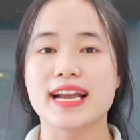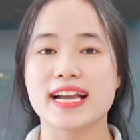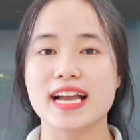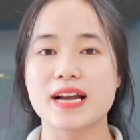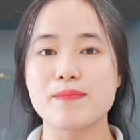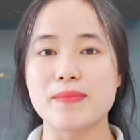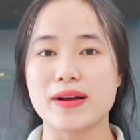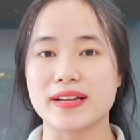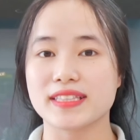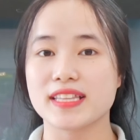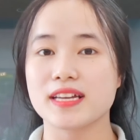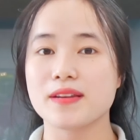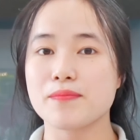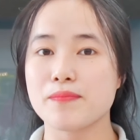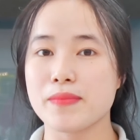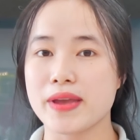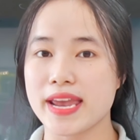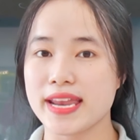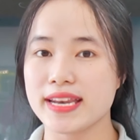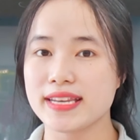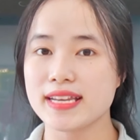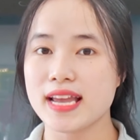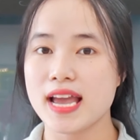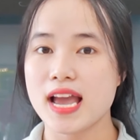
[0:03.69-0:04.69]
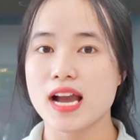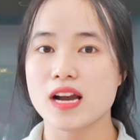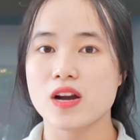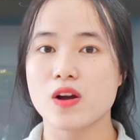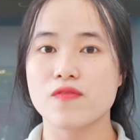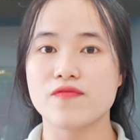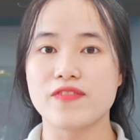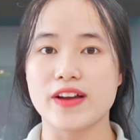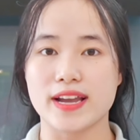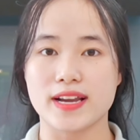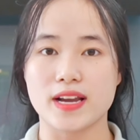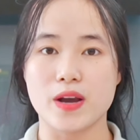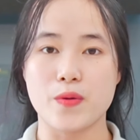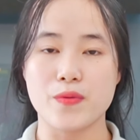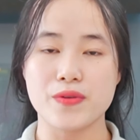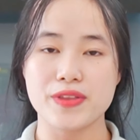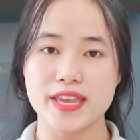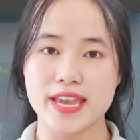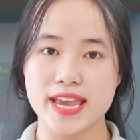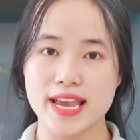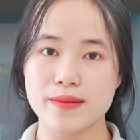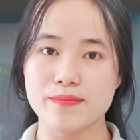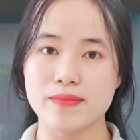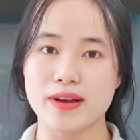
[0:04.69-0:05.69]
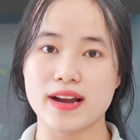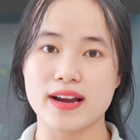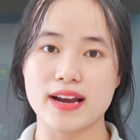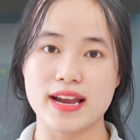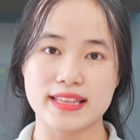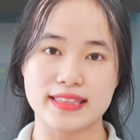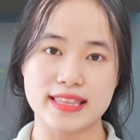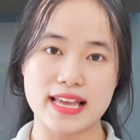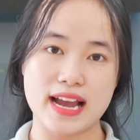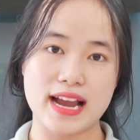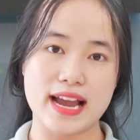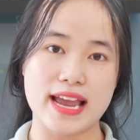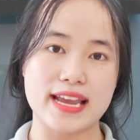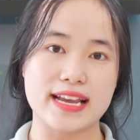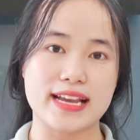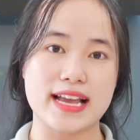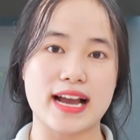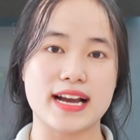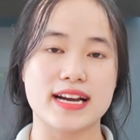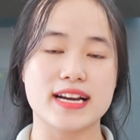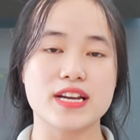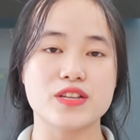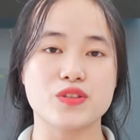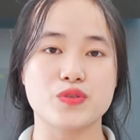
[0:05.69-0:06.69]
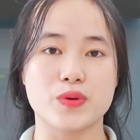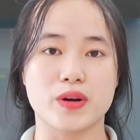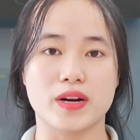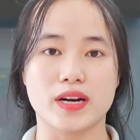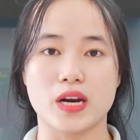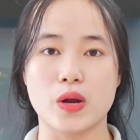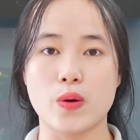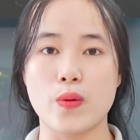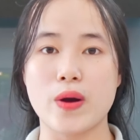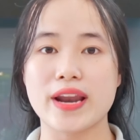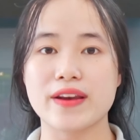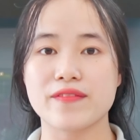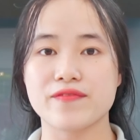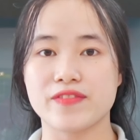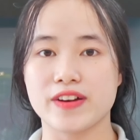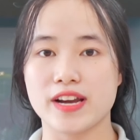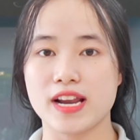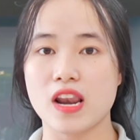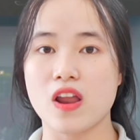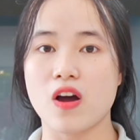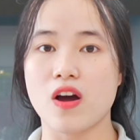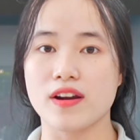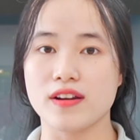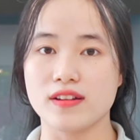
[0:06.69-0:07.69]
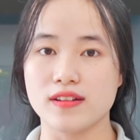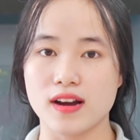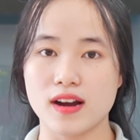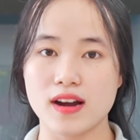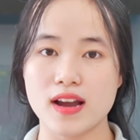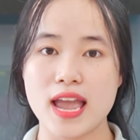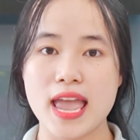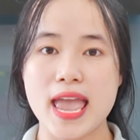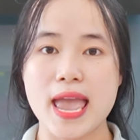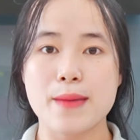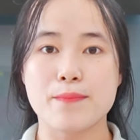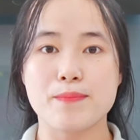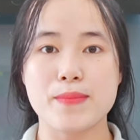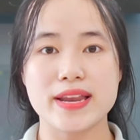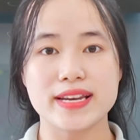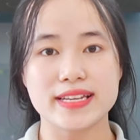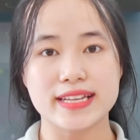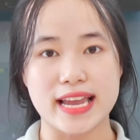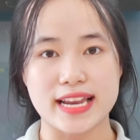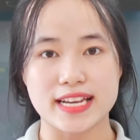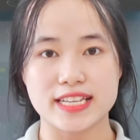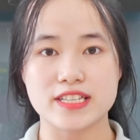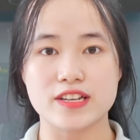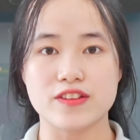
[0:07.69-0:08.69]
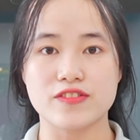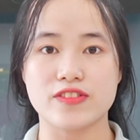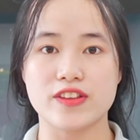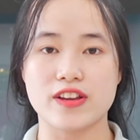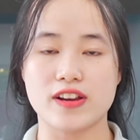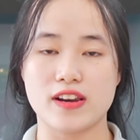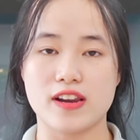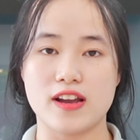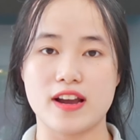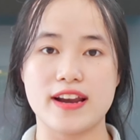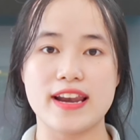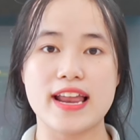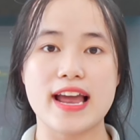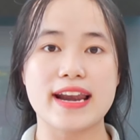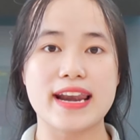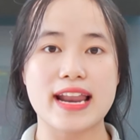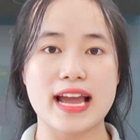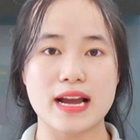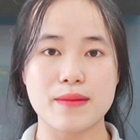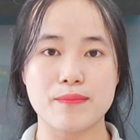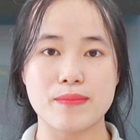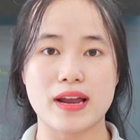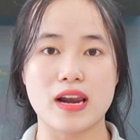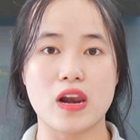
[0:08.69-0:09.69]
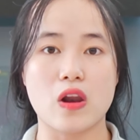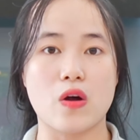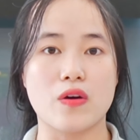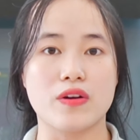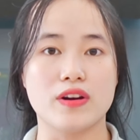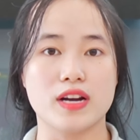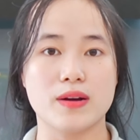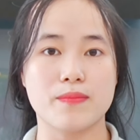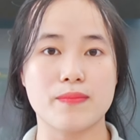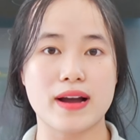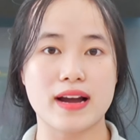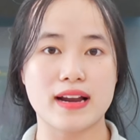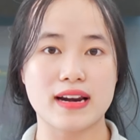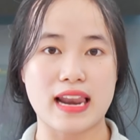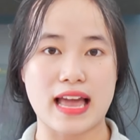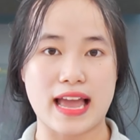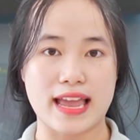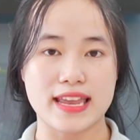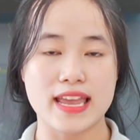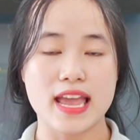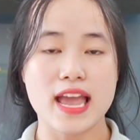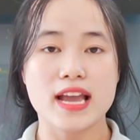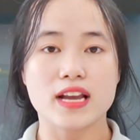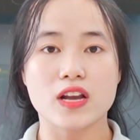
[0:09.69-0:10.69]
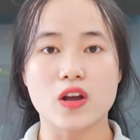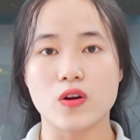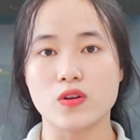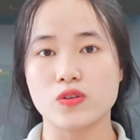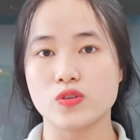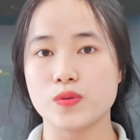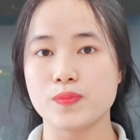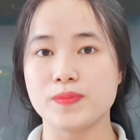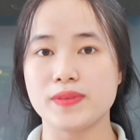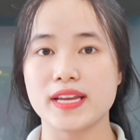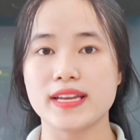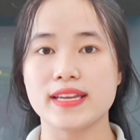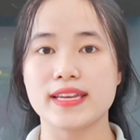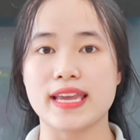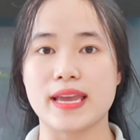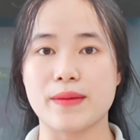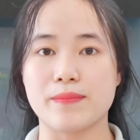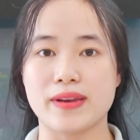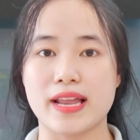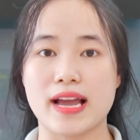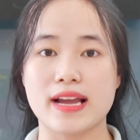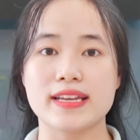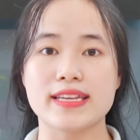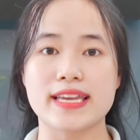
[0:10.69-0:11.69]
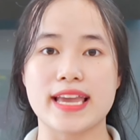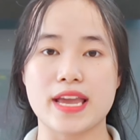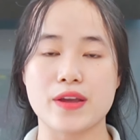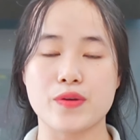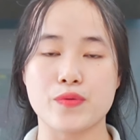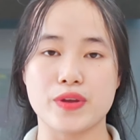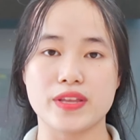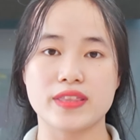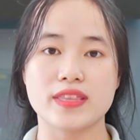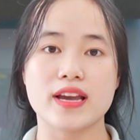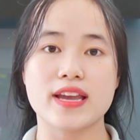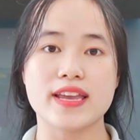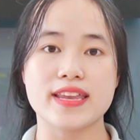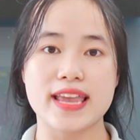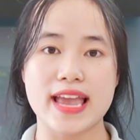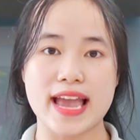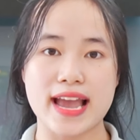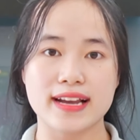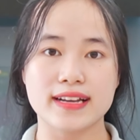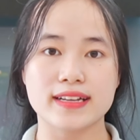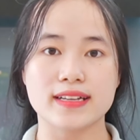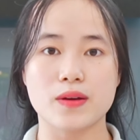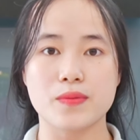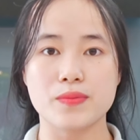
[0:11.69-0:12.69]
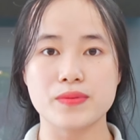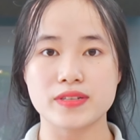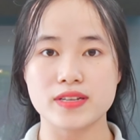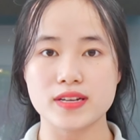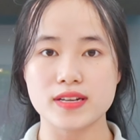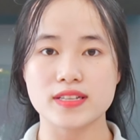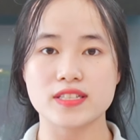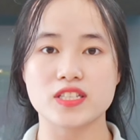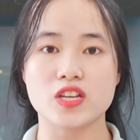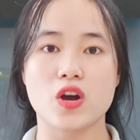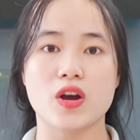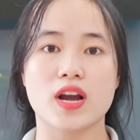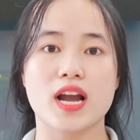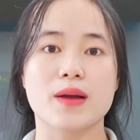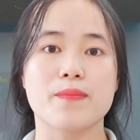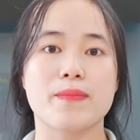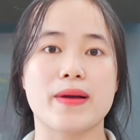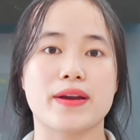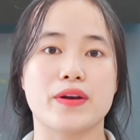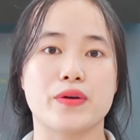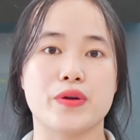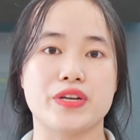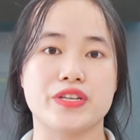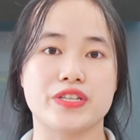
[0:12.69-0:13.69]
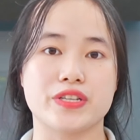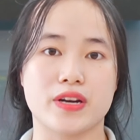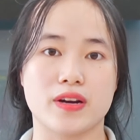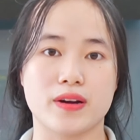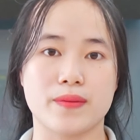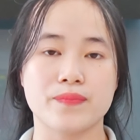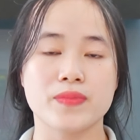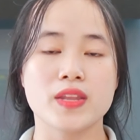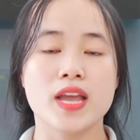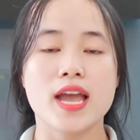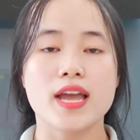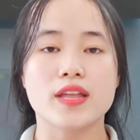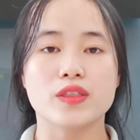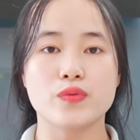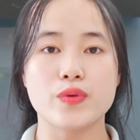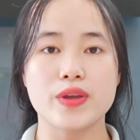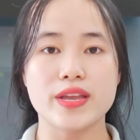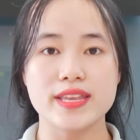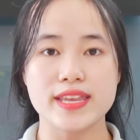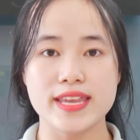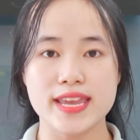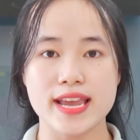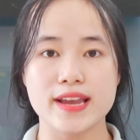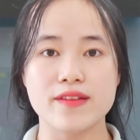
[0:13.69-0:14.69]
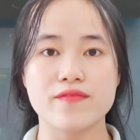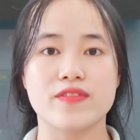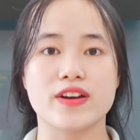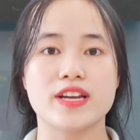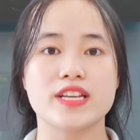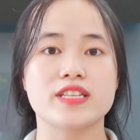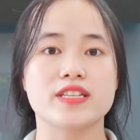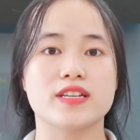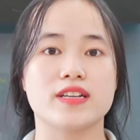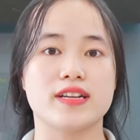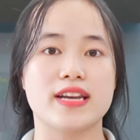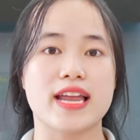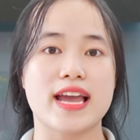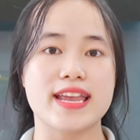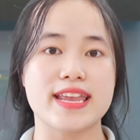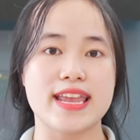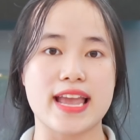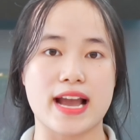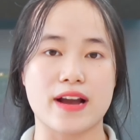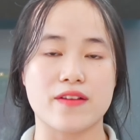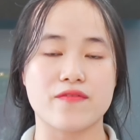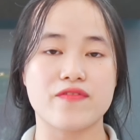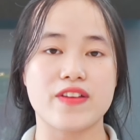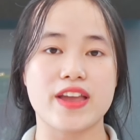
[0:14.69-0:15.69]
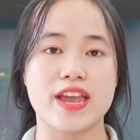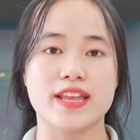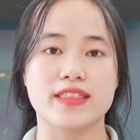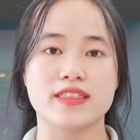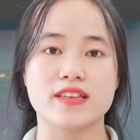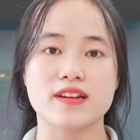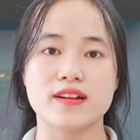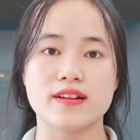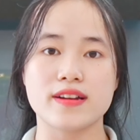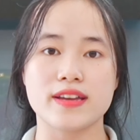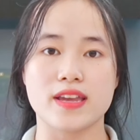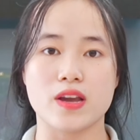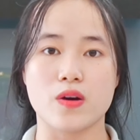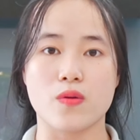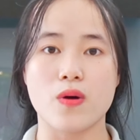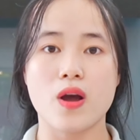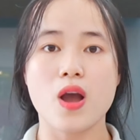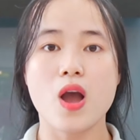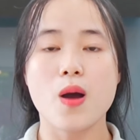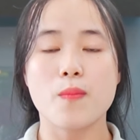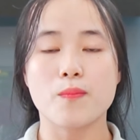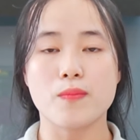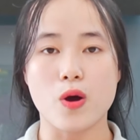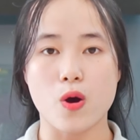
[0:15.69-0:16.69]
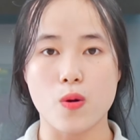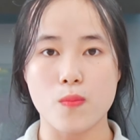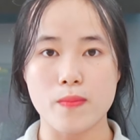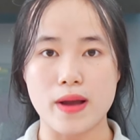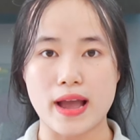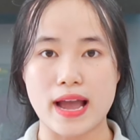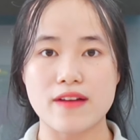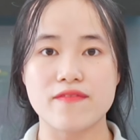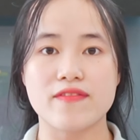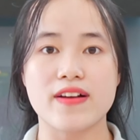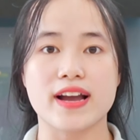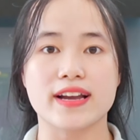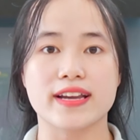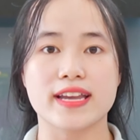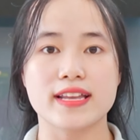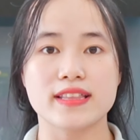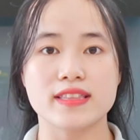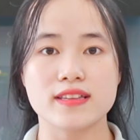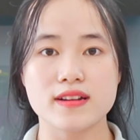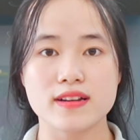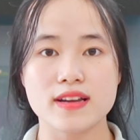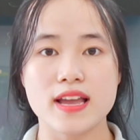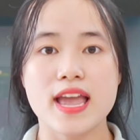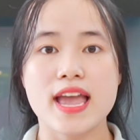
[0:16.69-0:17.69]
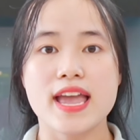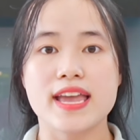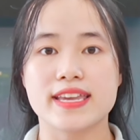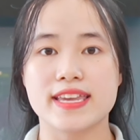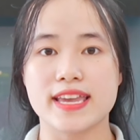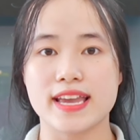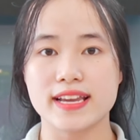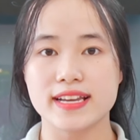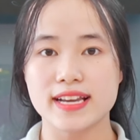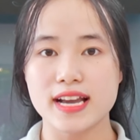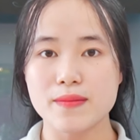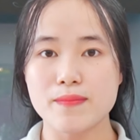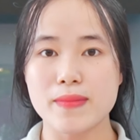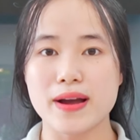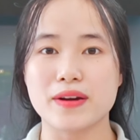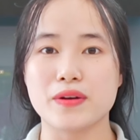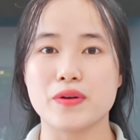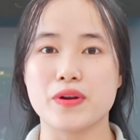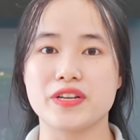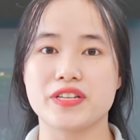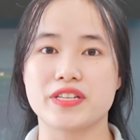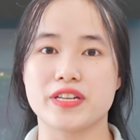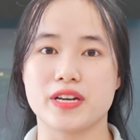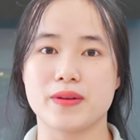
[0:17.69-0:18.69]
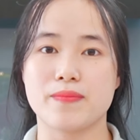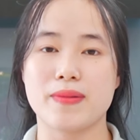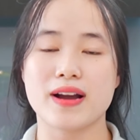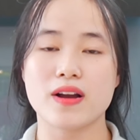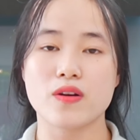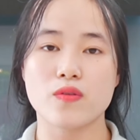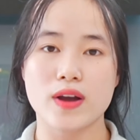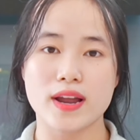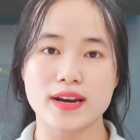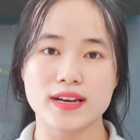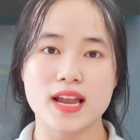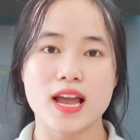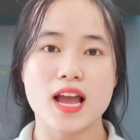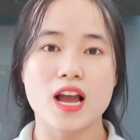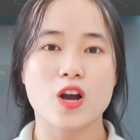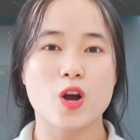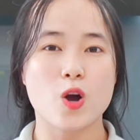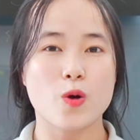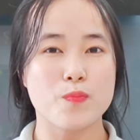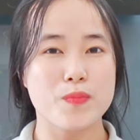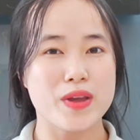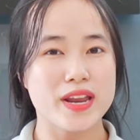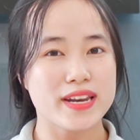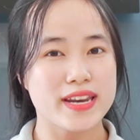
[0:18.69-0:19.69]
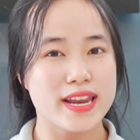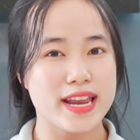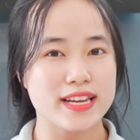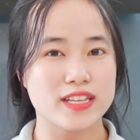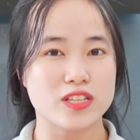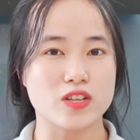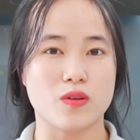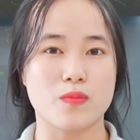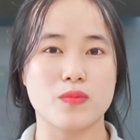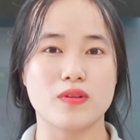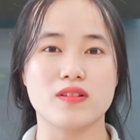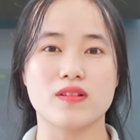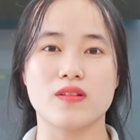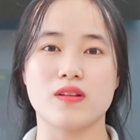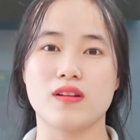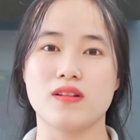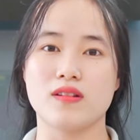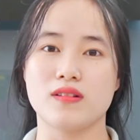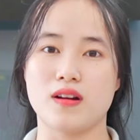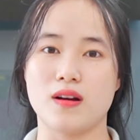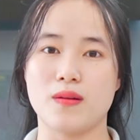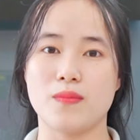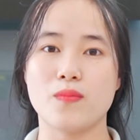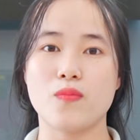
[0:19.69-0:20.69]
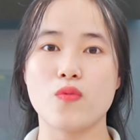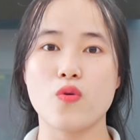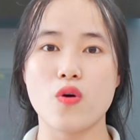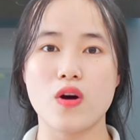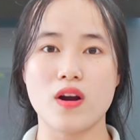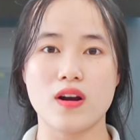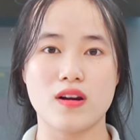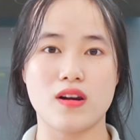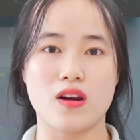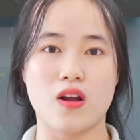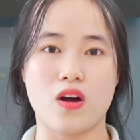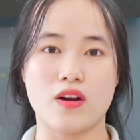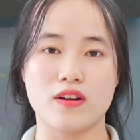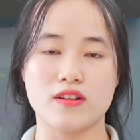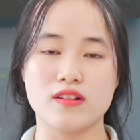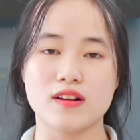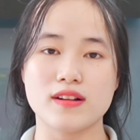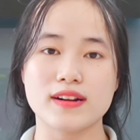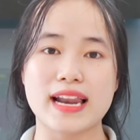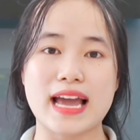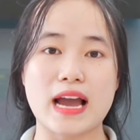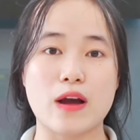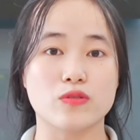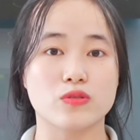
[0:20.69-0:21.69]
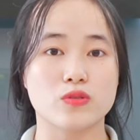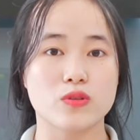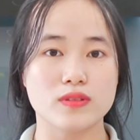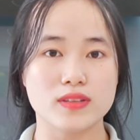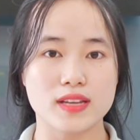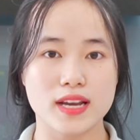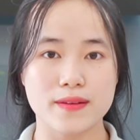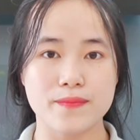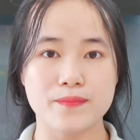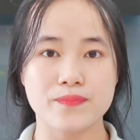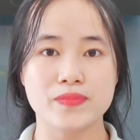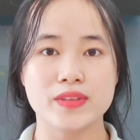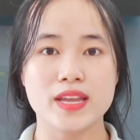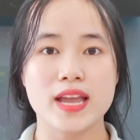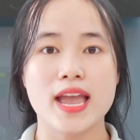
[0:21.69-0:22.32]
Các bạn thân mến, không phải ngẫu nhiên mà người ta ngày càng ưa chuộng nấu ăn với lò nướng. Bên cạnh sự tiện lợi đa năng mà lò nướng mang lại, còn giúp tiết kiệm đáng kể quỹ thời gian, công sức cho các bà nội trợ. Tuy nhiên, với sự đa dạng về thương hiệu, mẫu mã và kích thước, khiến các bà nội trợ băn khoăn không biết nên chọn lựa mua lò nướng nào tốt nhất.